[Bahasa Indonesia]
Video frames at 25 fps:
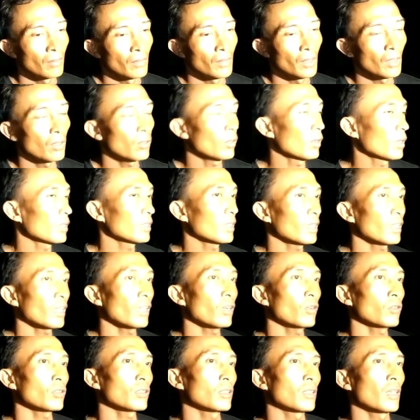Ya orangnya
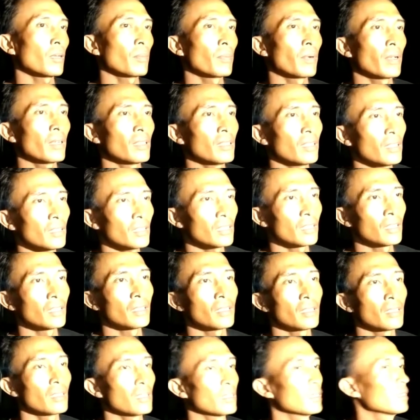kalau setiap harinya
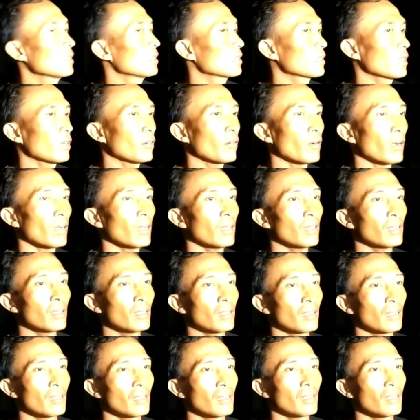di sawah.
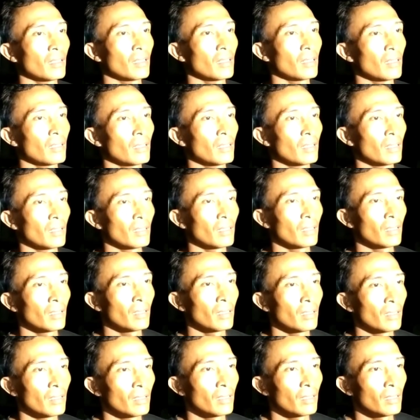Hmm.
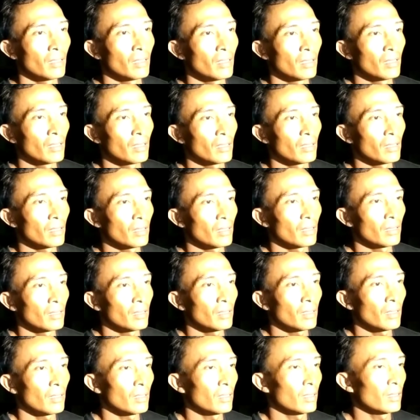
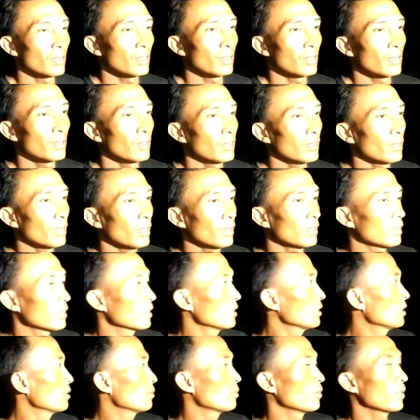Kalau
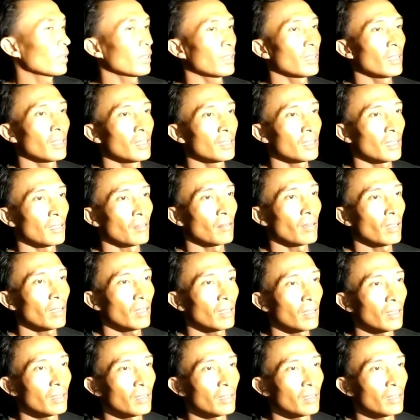tadi, ya pulang dari sawah.